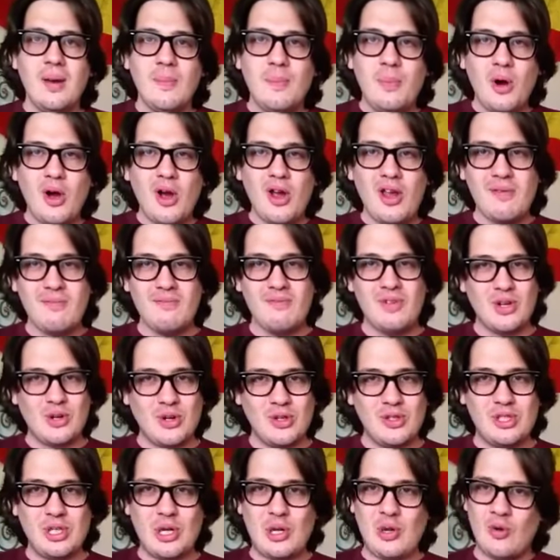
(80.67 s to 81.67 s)
Poi vi
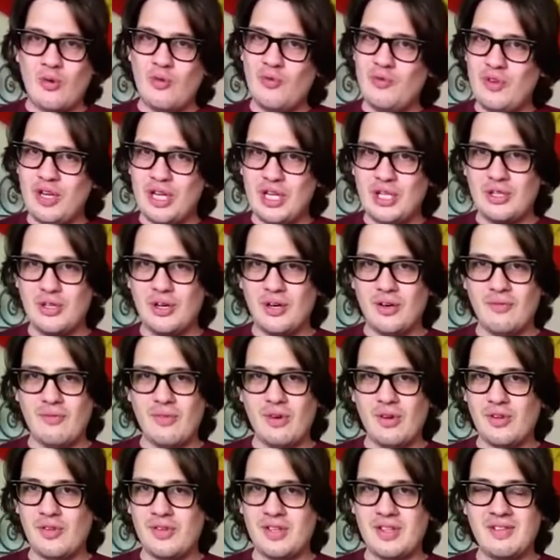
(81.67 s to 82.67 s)
consiglio un video,
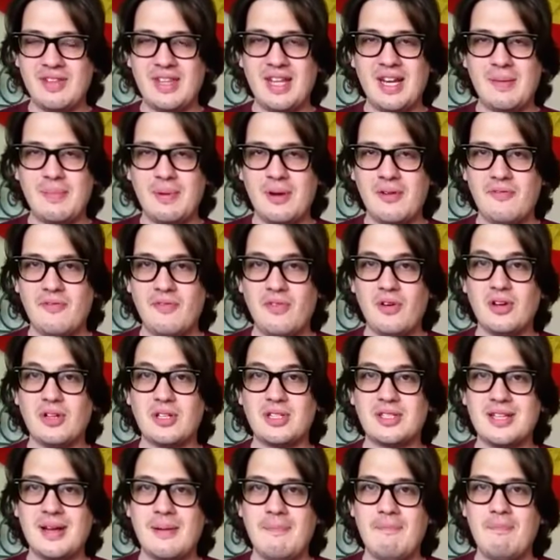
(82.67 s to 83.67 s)
ve lo dovete vedere per
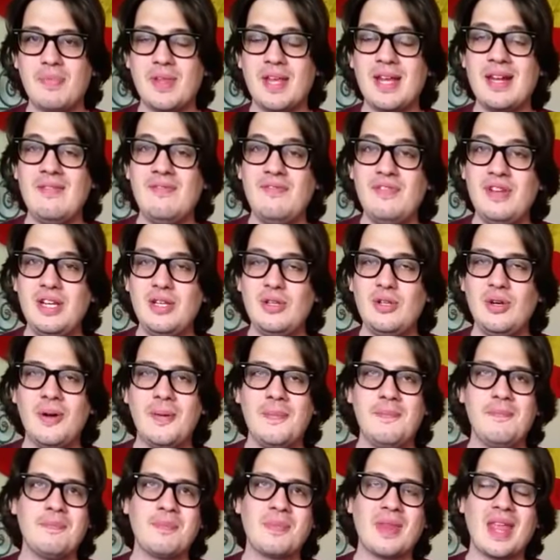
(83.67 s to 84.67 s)
forza. Il
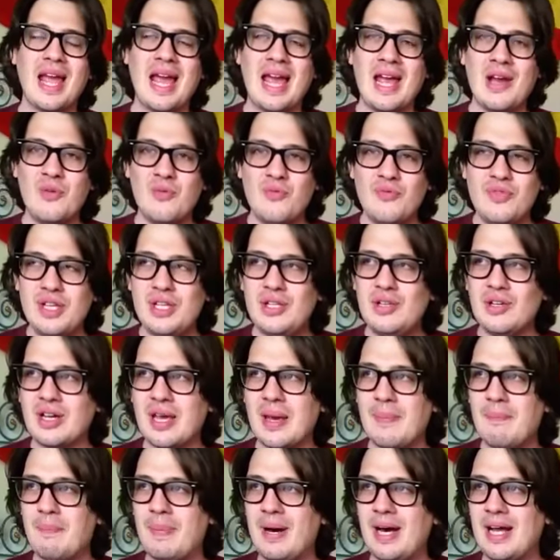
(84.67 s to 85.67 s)
video è un video
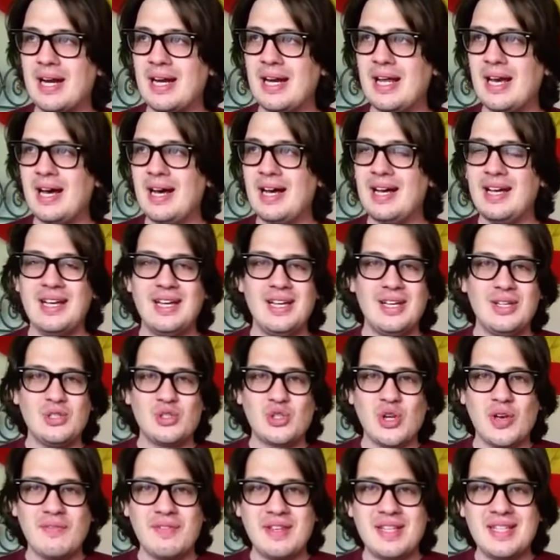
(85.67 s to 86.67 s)
che parla,
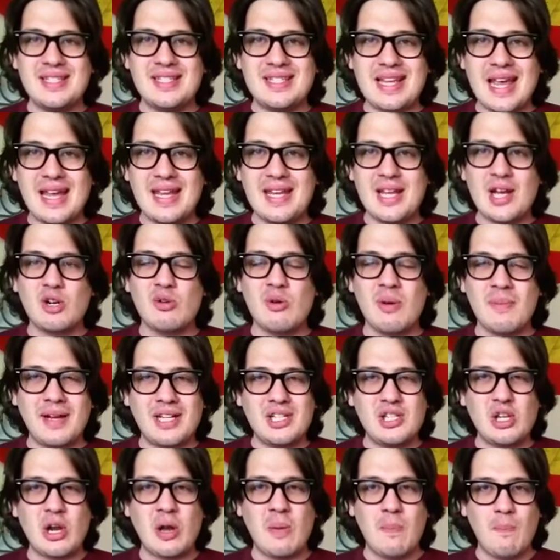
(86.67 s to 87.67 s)
cioè vi insegna come
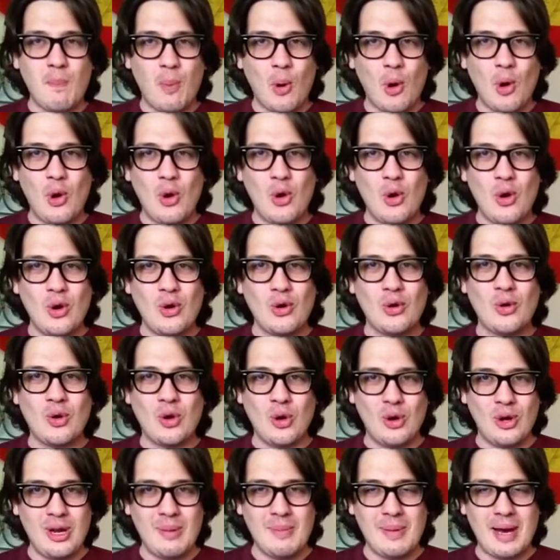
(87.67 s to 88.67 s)
mangiare il pollo
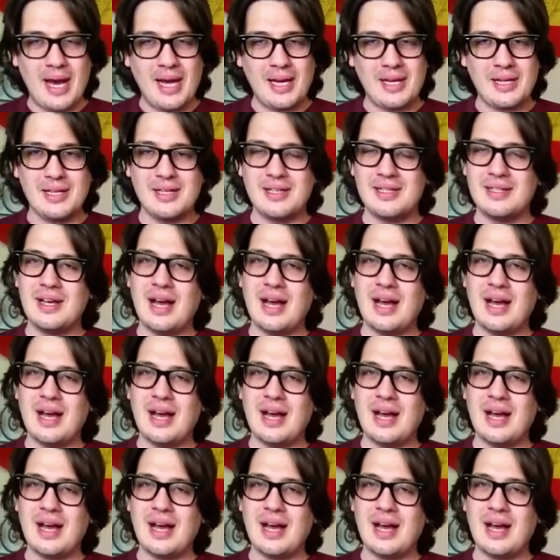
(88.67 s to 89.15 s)
con le mani.